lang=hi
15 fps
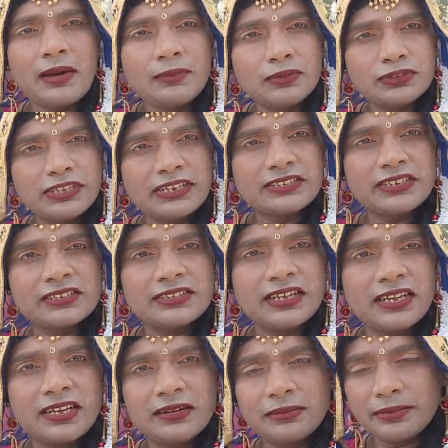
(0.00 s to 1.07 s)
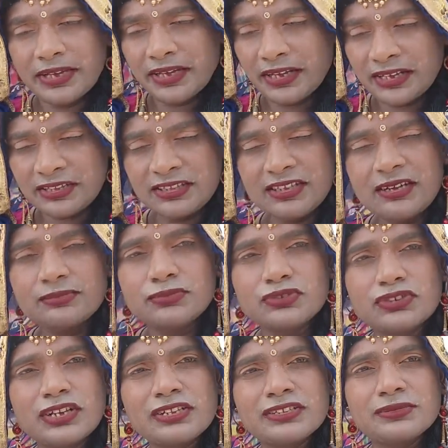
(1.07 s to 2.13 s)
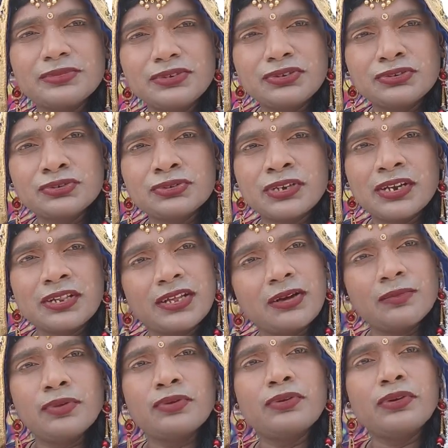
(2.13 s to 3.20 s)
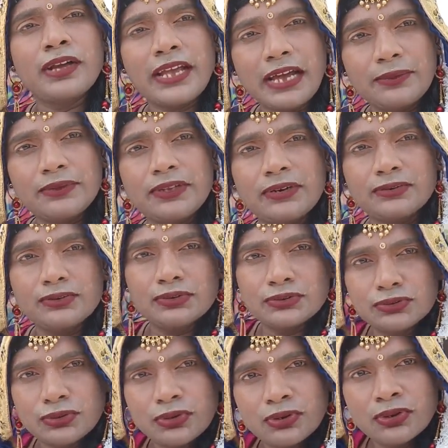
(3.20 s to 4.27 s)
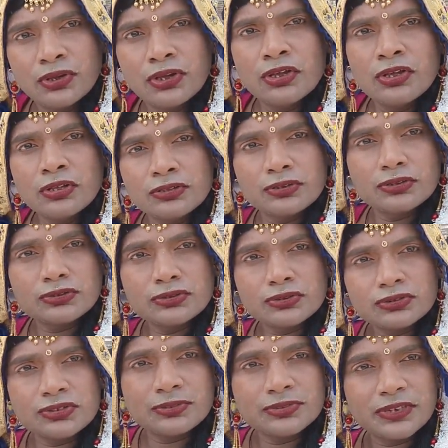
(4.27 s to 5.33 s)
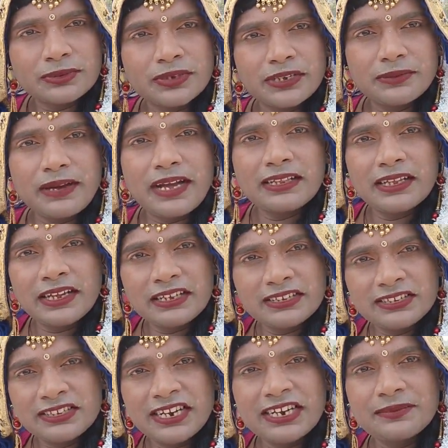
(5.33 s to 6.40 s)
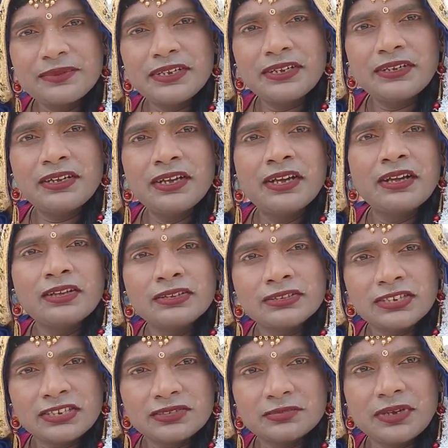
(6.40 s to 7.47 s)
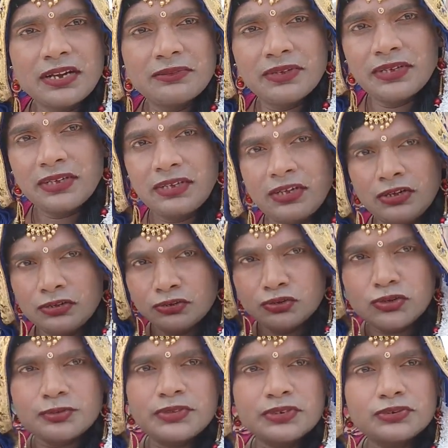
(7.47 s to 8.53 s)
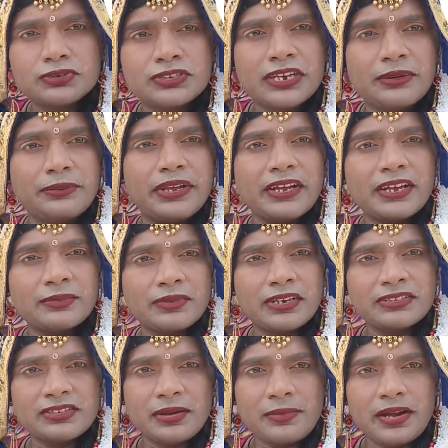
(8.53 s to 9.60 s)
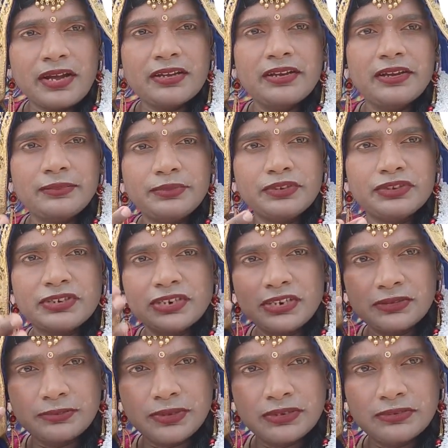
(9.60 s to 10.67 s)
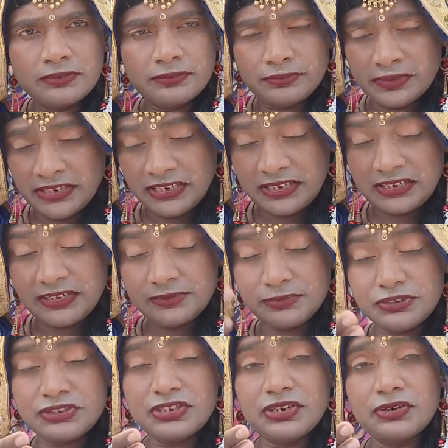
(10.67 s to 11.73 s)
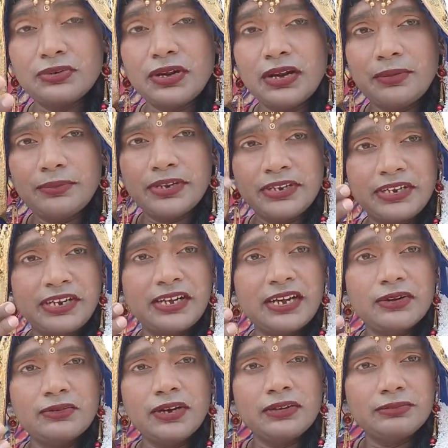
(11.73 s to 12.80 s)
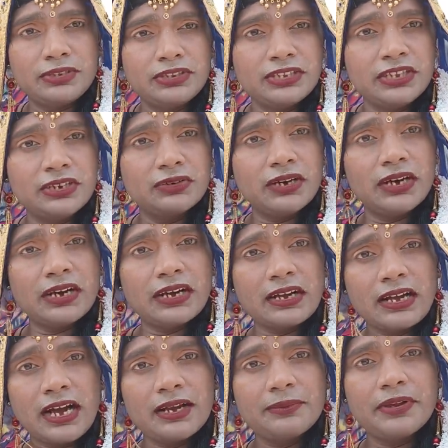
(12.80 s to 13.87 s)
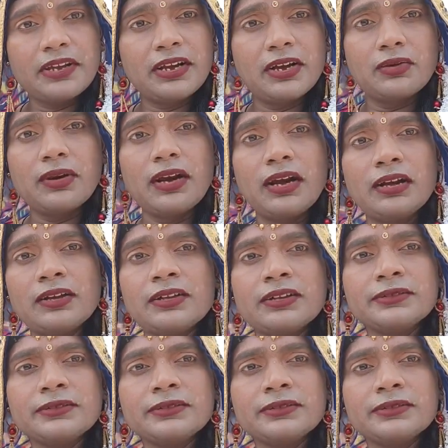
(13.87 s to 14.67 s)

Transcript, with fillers: आप लोग देख सकते हैं मैं इतना मुश्किल से वीडियो शूट करता हूँ आप लोग को क्या बताऊँ दोस्तों दोस्तों सबसे बड़ी बात है स्टैंड भी चश्मा भी जो भी कुछ है मेकअप का सामान लिपस्टिक लिपस्टिक हुआ मनटिका हुआ बिंदी हुआ कान में का हुआ